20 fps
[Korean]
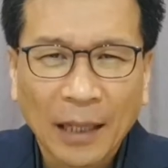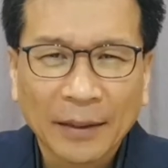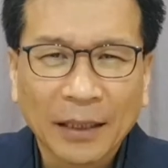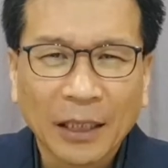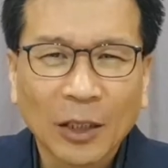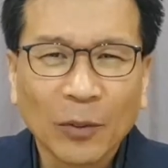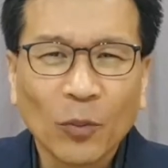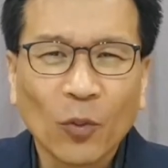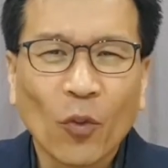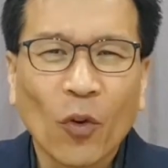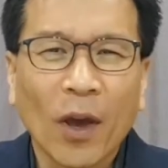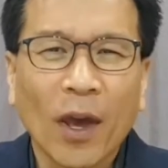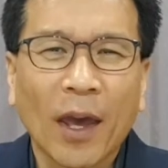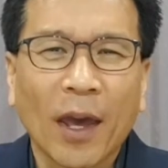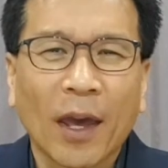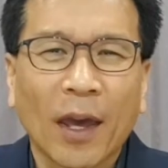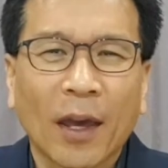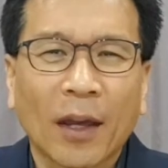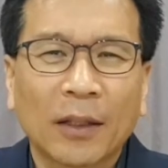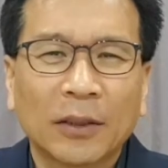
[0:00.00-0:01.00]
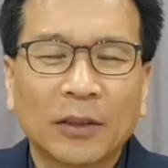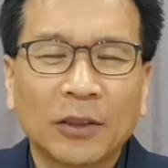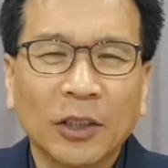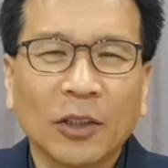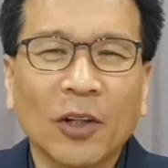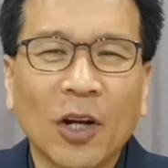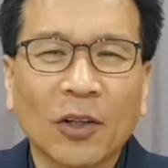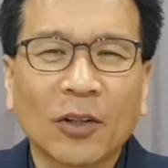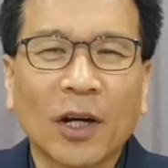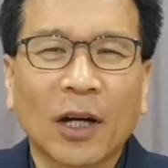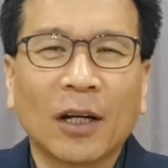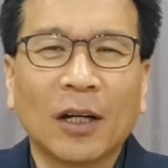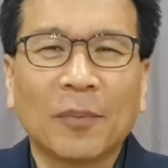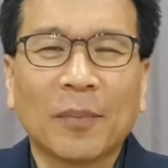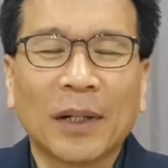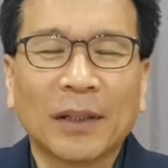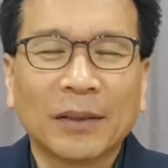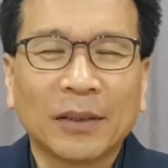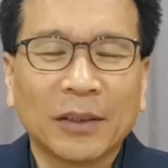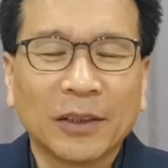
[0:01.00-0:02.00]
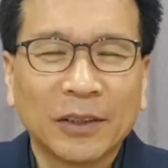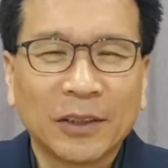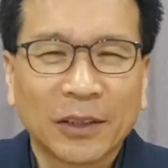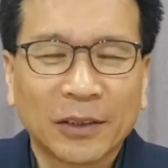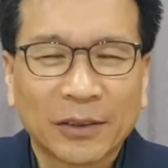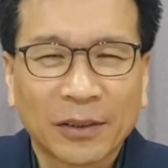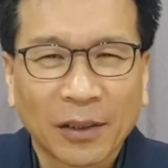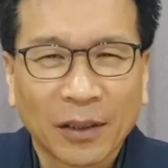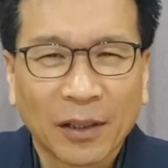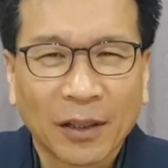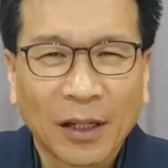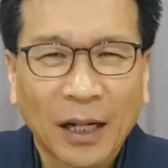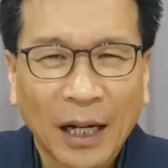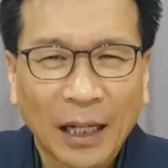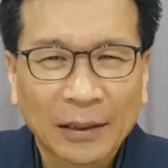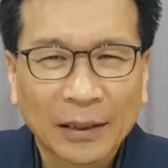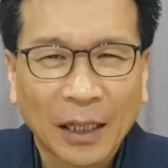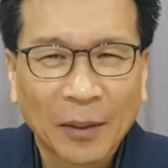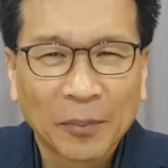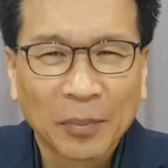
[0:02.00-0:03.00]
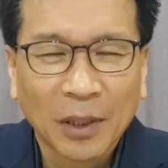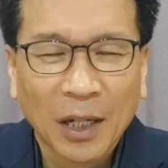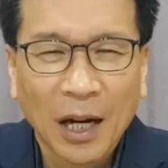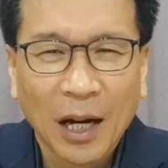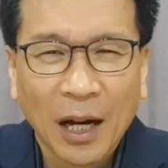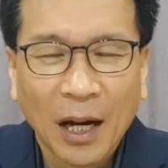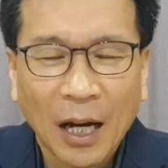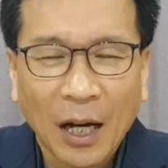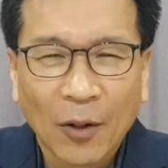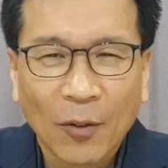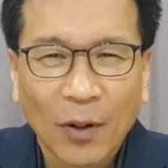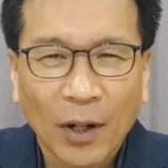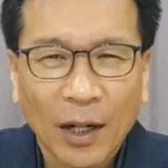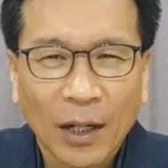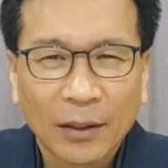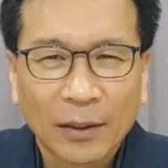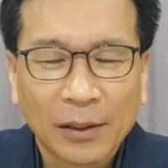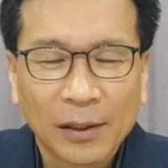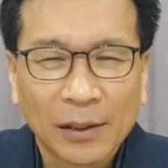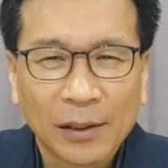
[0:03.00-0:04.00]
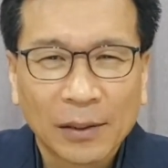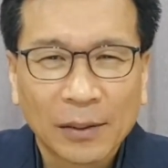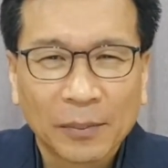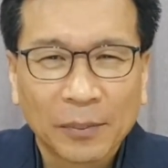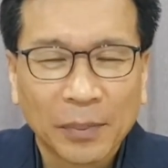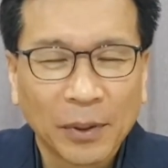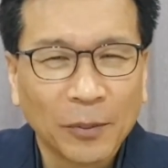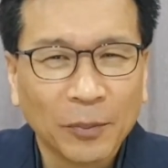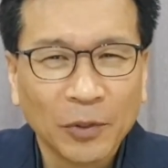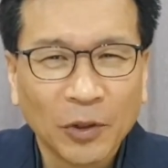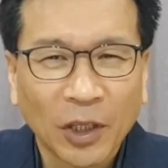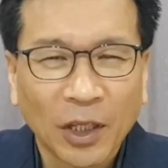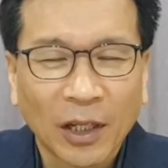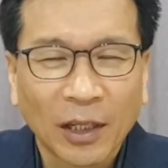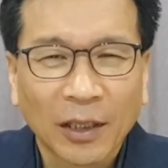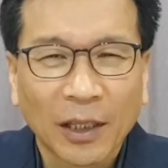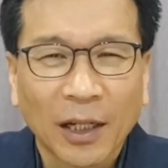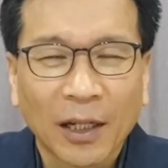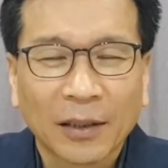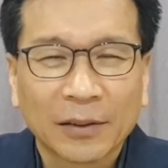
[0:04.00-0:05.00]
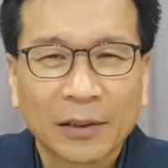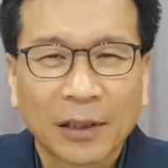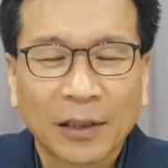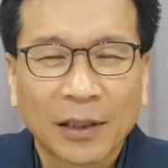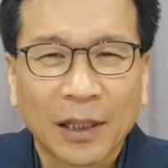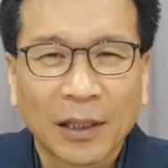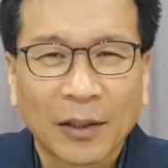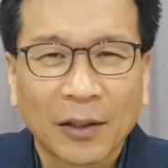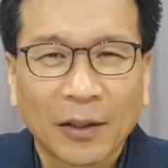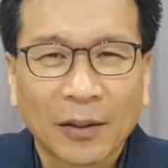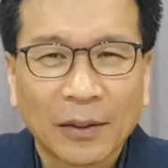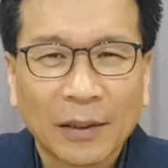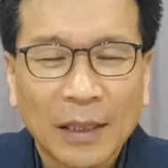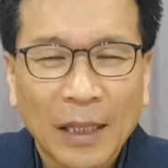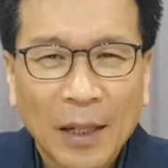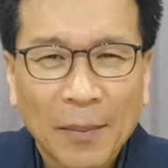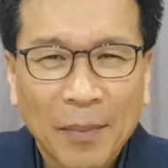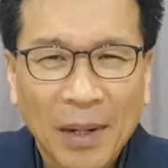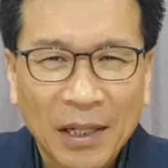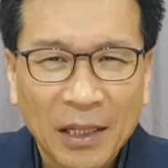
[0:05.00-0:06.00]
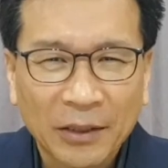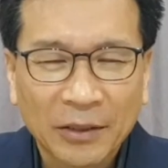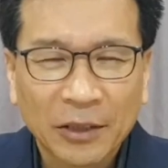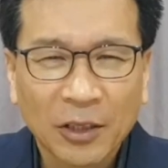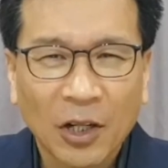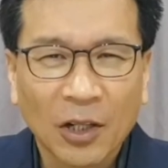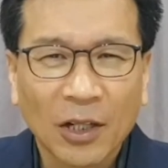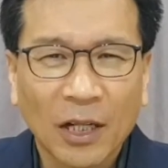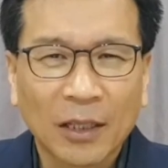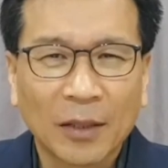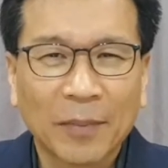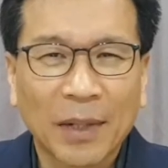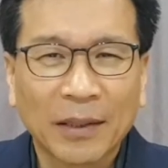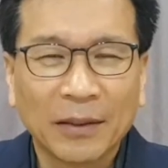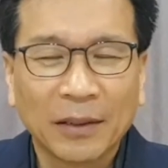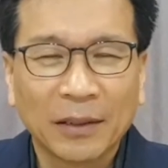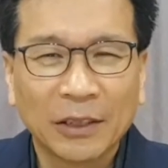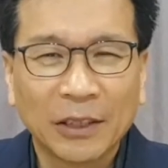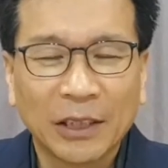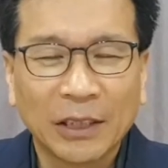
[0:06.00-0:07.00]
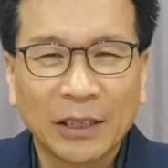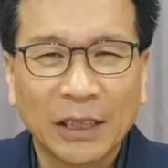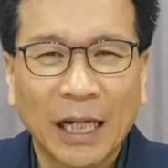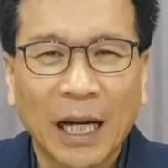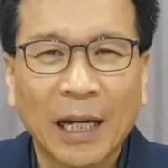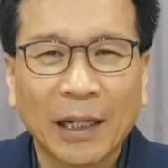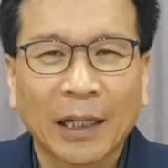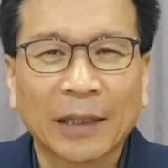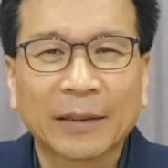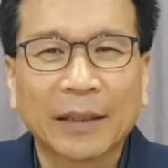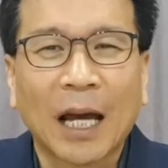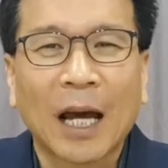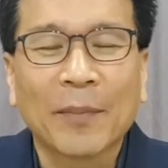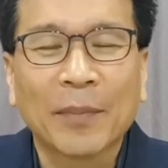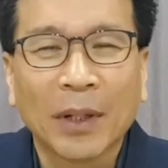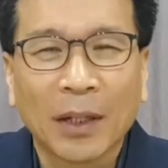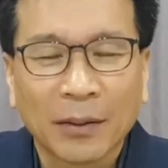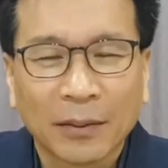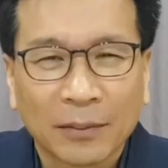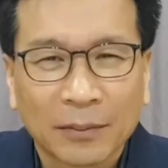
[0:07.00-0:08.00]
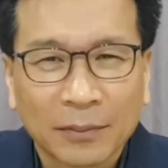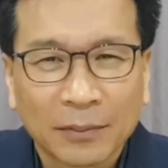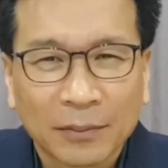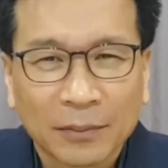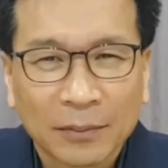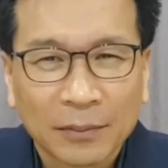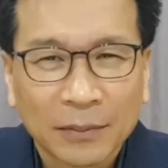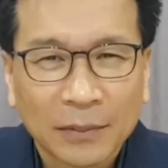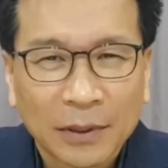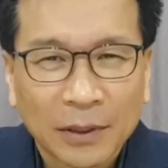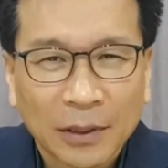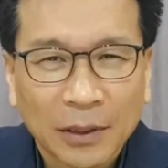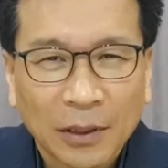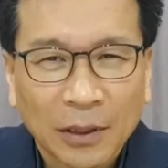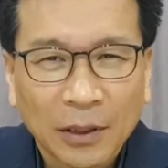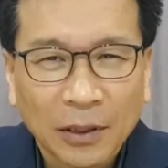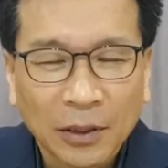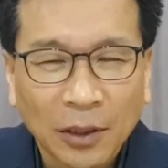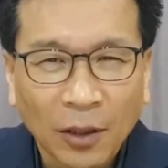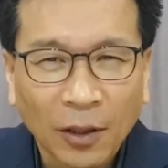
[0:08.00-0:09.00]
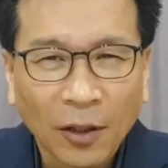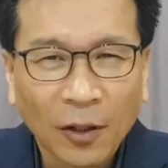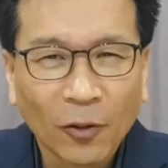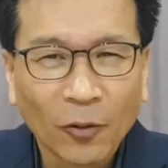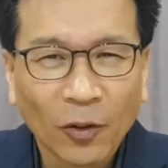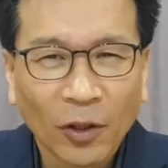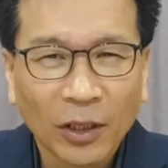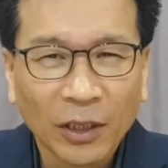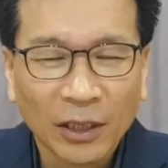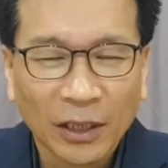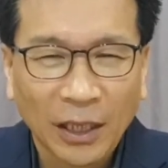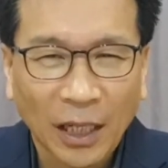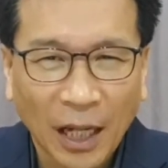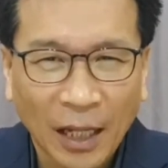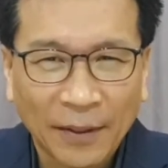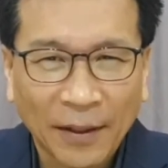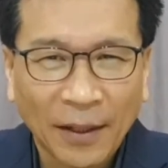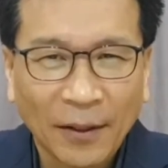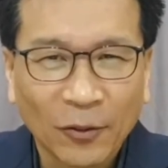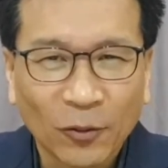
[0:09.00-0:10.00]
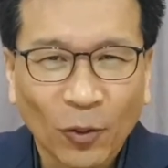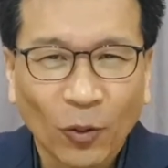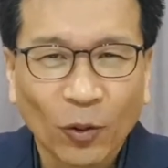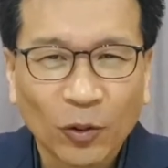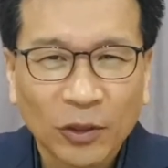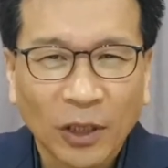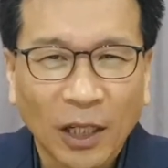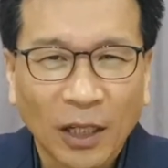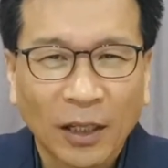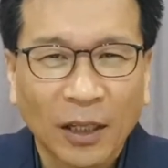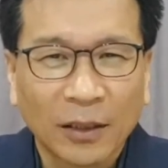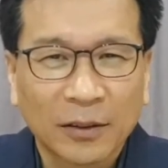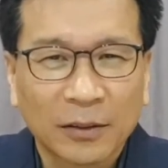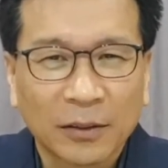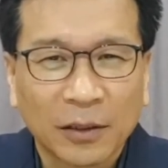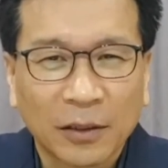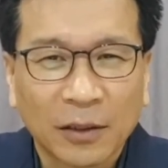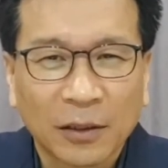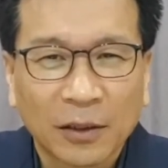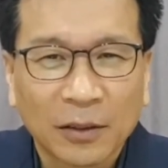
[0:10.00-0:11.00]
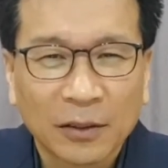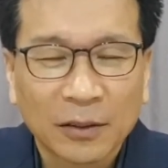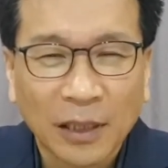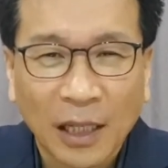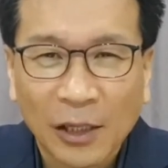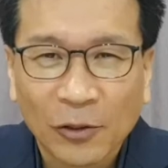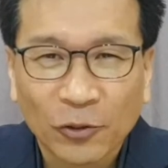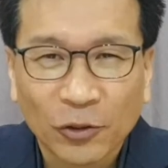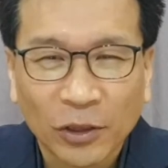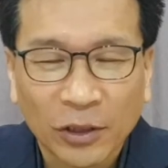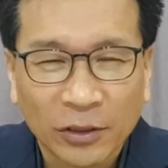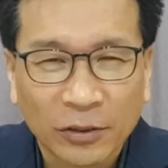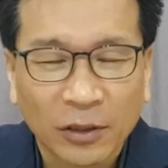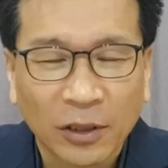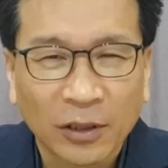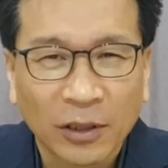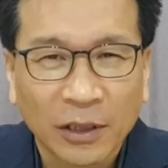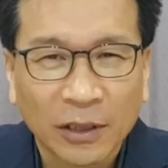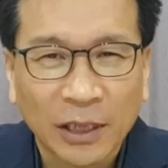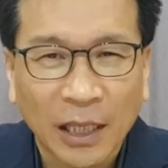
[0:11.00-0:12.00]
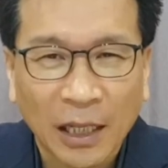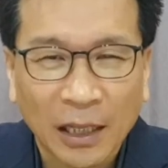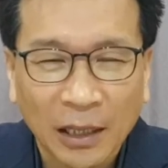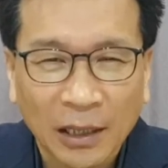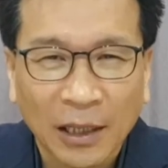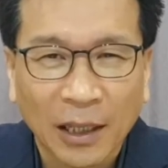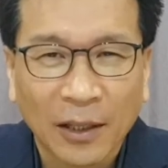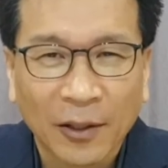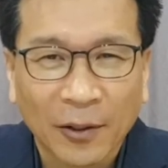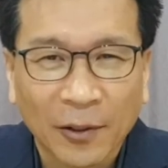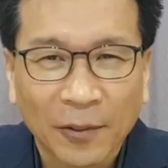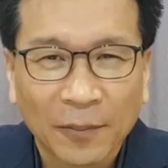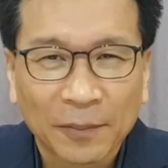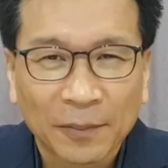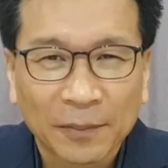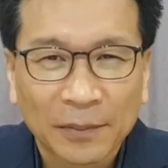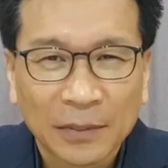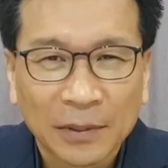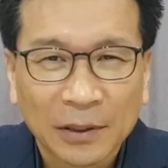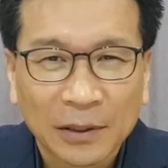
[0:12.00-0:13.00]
하나님 왜 선악과를 만드셔서 아담과 하와를 범죄하게 하였을까요? 만일 선악과를 만드시지 않았다면 영원히 에덴 동산에서 살 수 있었던 것이 아닐까요?